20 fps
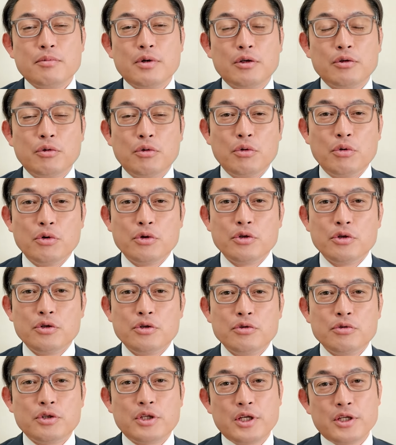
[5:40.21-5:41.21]
まあ、あの
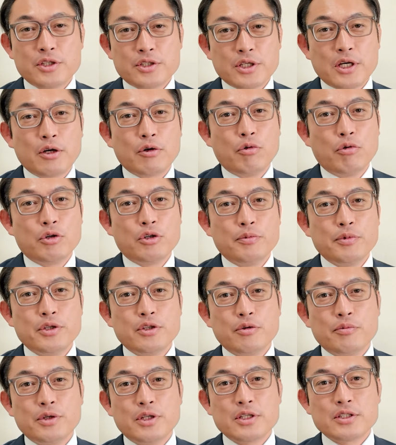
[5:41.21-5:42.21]
有権者国
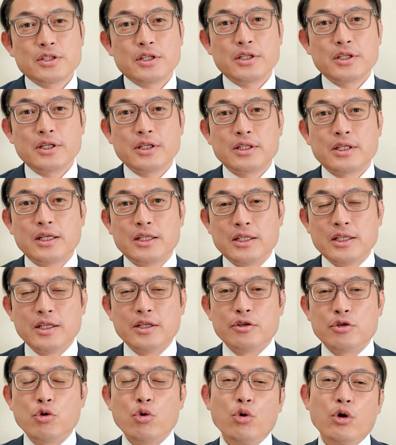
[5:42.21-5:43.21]
民の皆さん方
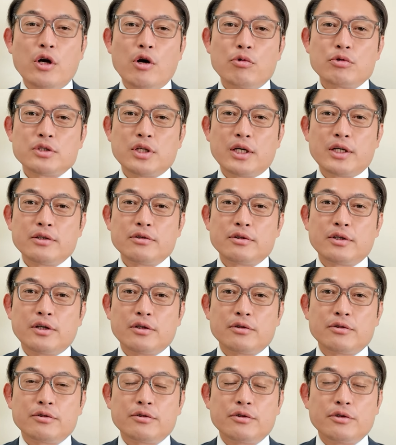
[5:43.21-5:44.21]
に評価をされる
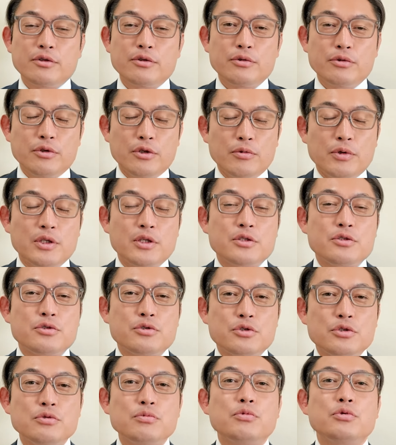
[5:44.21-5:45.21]
かっていうのに私
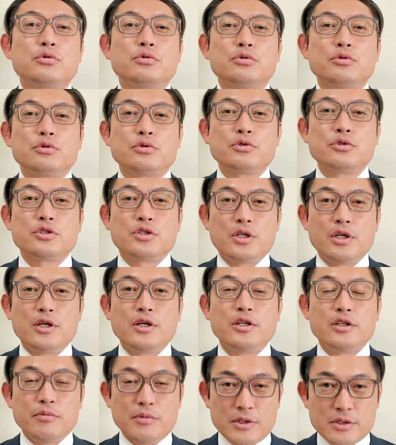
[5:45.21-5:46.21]
注目し
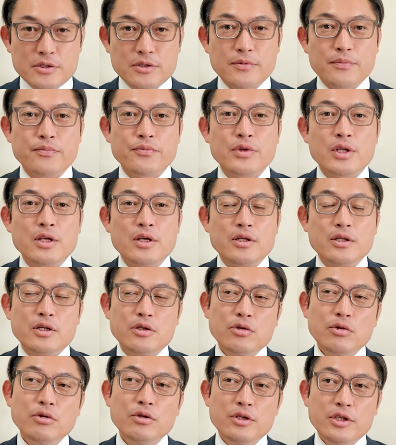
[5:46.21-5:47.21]
ています。
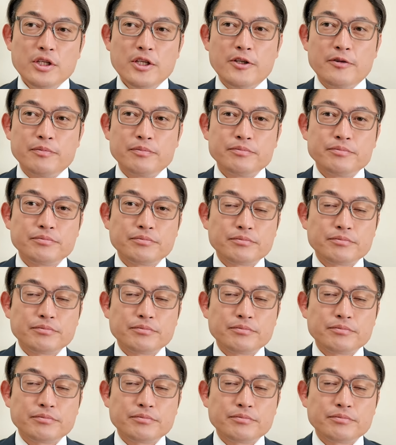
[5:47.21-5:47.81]
特に